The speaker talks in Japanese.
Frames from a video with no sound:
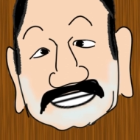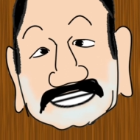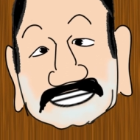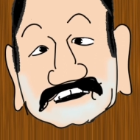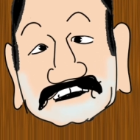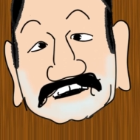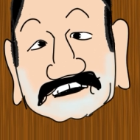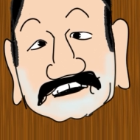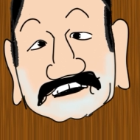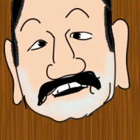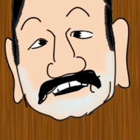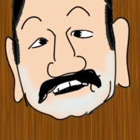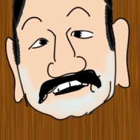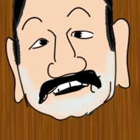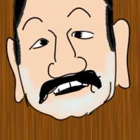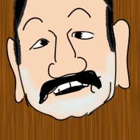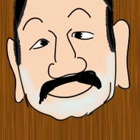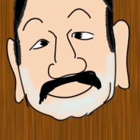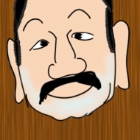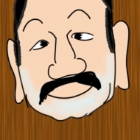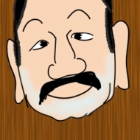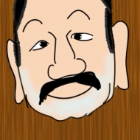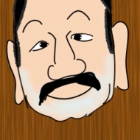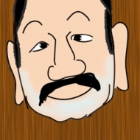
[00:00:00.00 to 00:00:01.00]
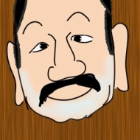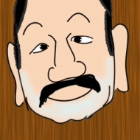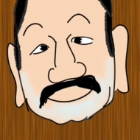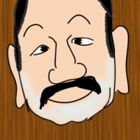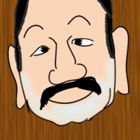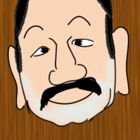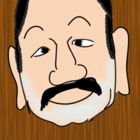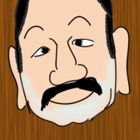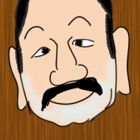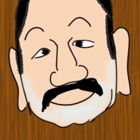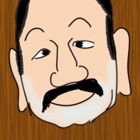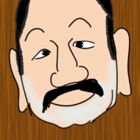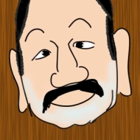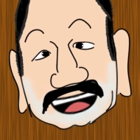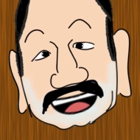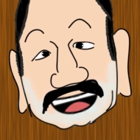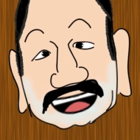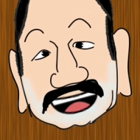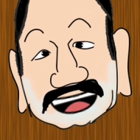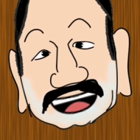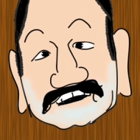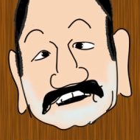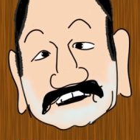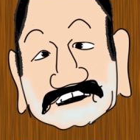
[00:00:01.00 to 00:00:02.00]
ます。だか
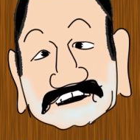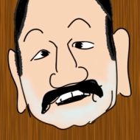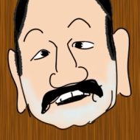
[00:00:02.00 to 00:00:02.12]
ら、